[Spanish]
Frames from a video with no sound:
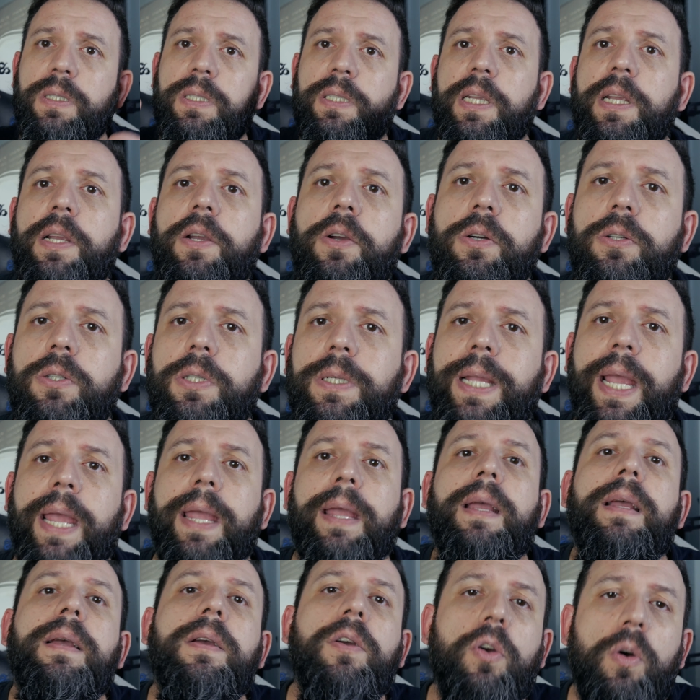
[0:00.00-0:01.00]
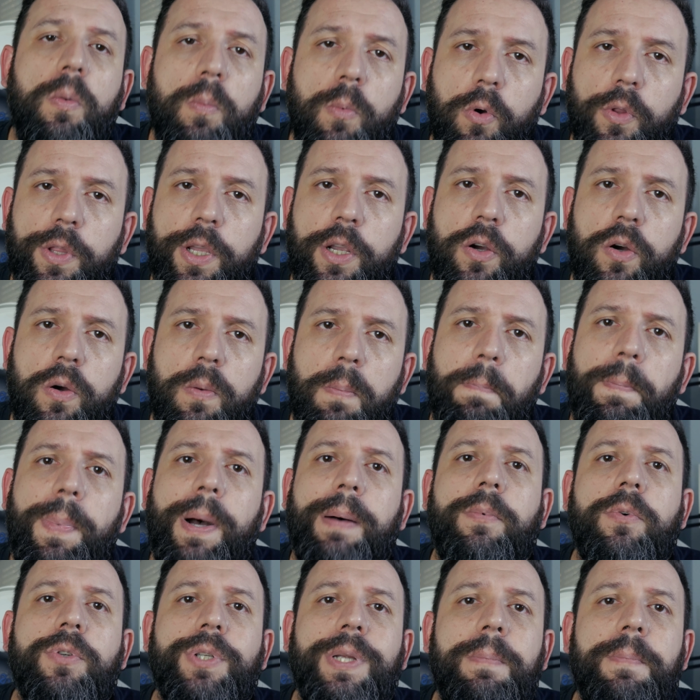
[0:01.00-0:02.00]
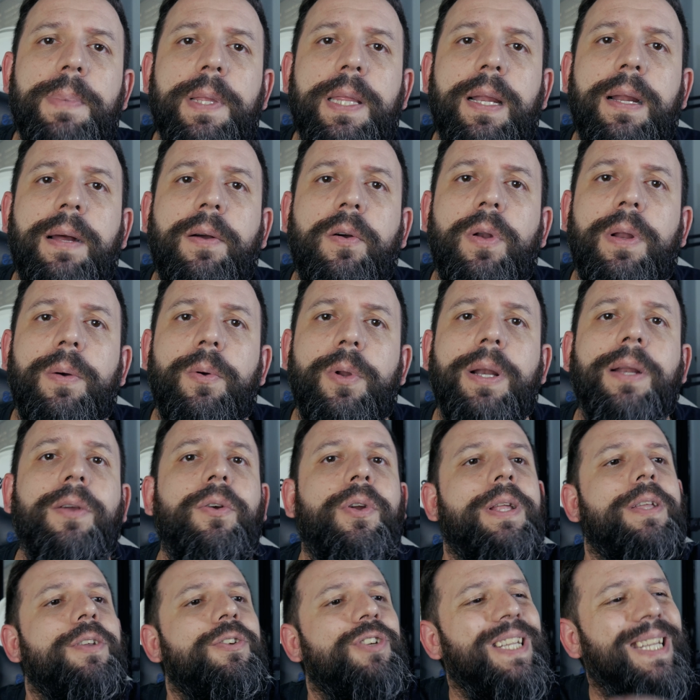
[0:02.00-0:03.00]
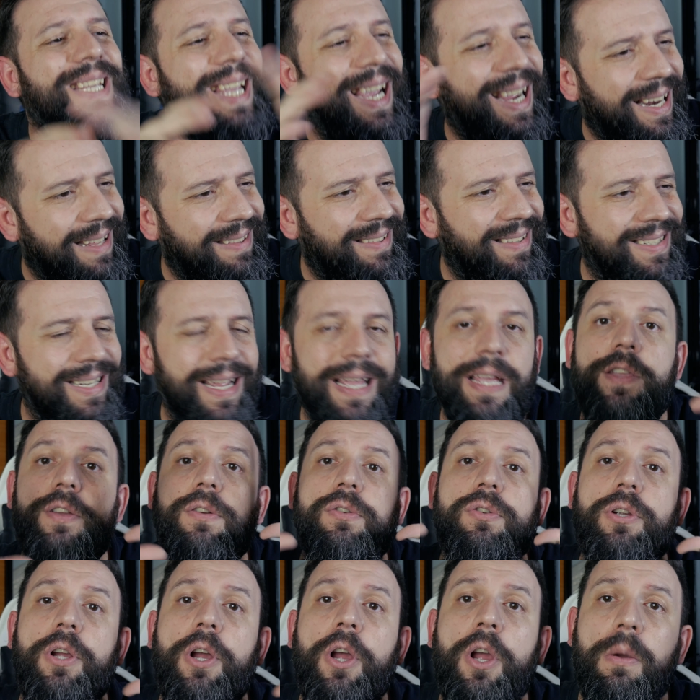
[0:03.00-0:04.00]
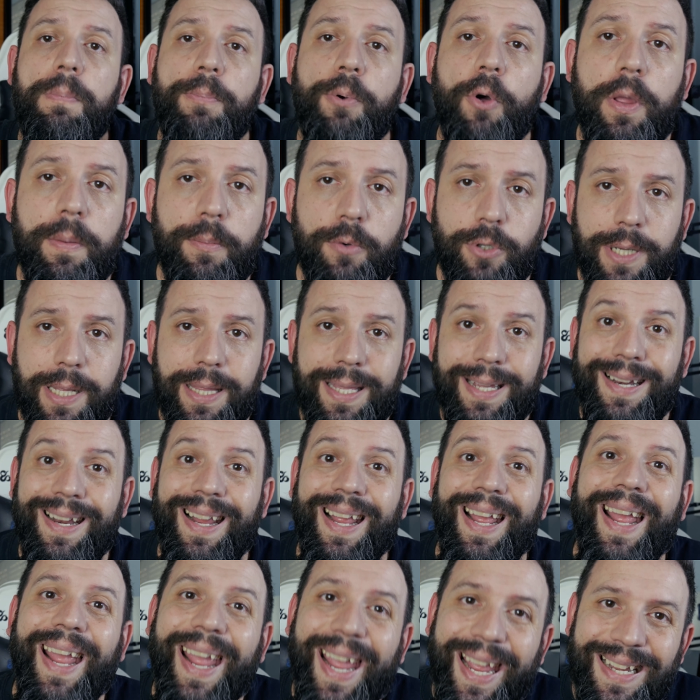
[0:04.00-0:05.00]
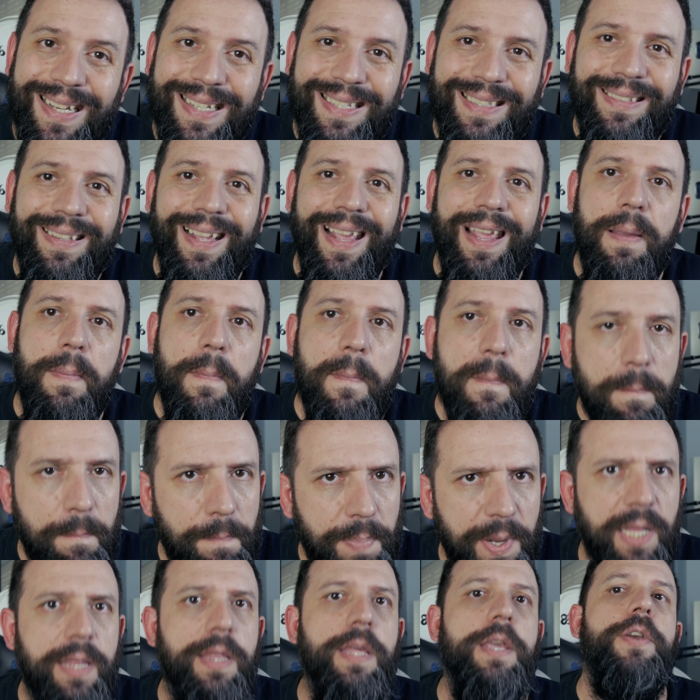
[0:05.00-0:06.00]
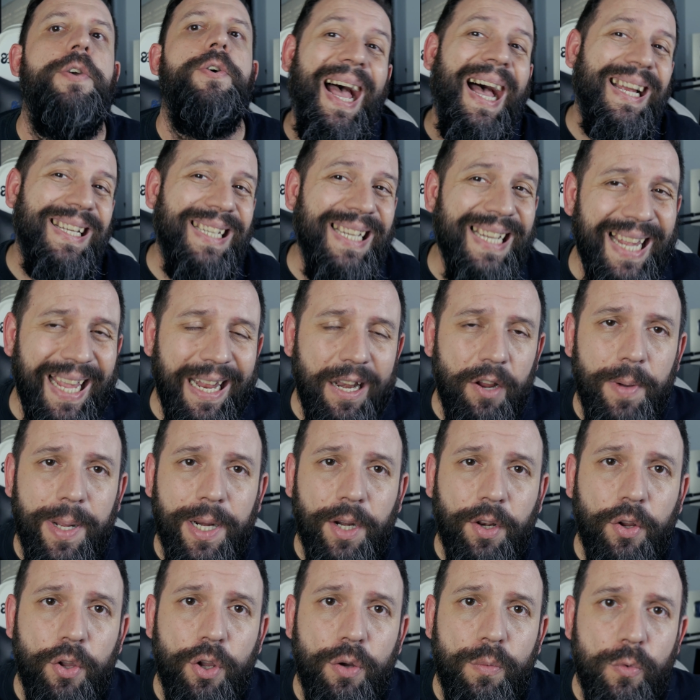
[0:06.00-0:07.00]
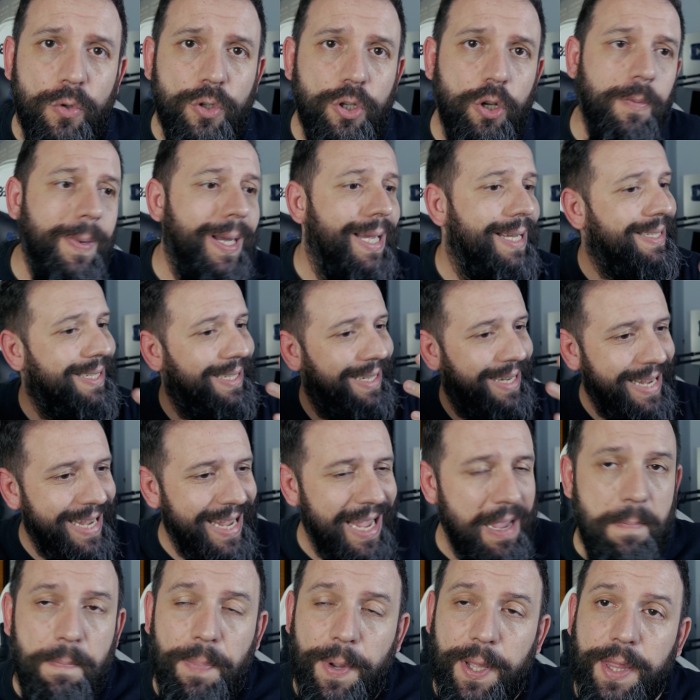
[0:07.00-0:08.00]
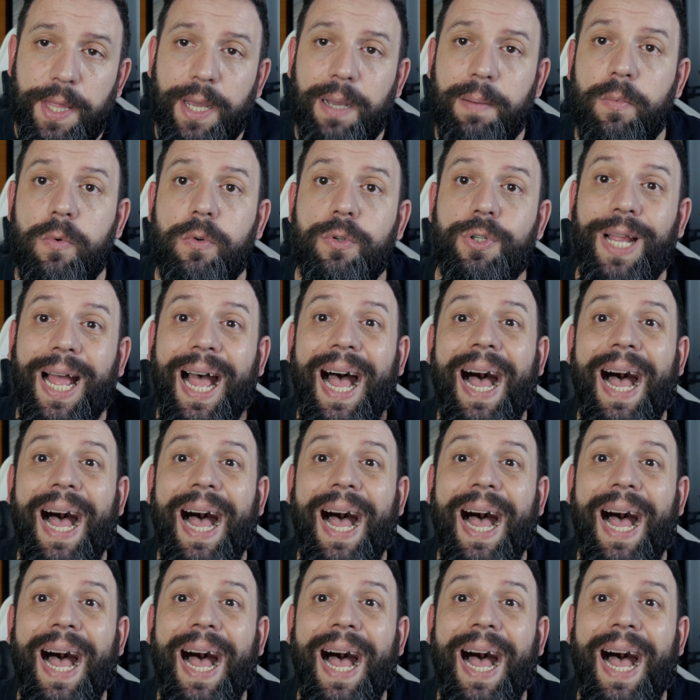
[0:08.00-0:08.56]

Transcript: chicos, que, como digo, vamos a empezar a colaborar con ellos y que gracias a ellos podemos hacer este vídeo. Así que no me enrollo mucho más y empezamos